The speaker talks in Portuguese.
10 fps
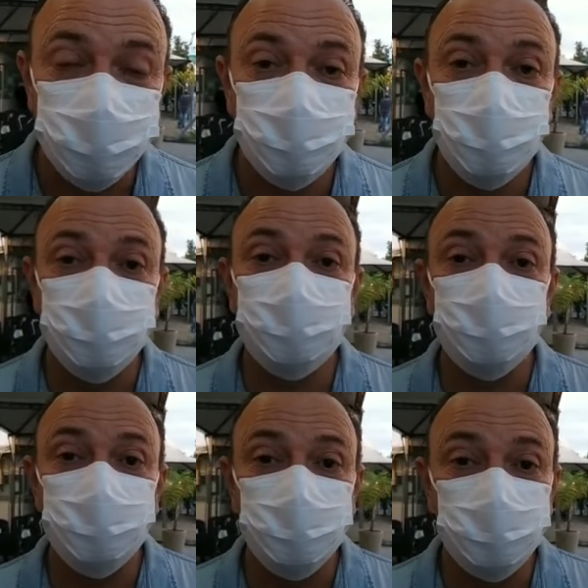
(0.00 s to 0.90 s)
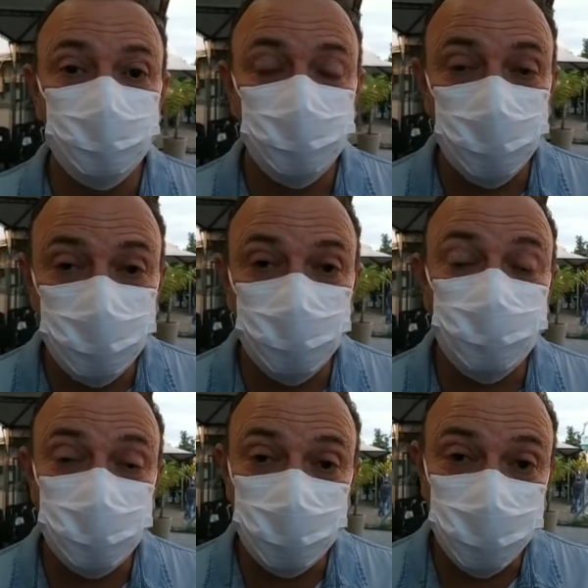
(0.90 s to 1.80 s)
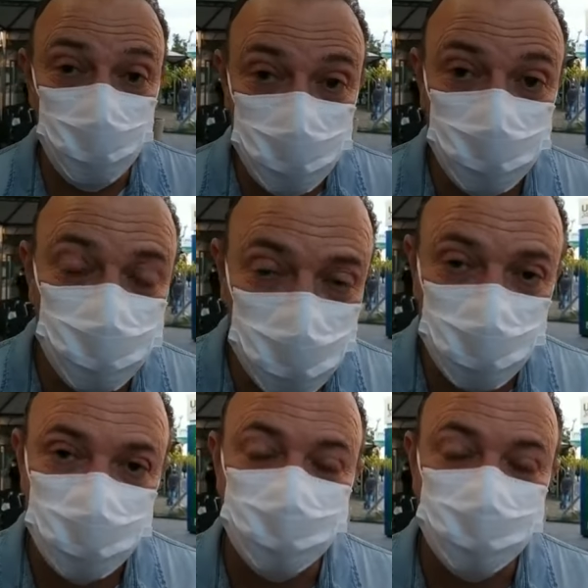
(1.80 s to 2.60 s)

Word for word: Mas o, o serviço está fluindo bem.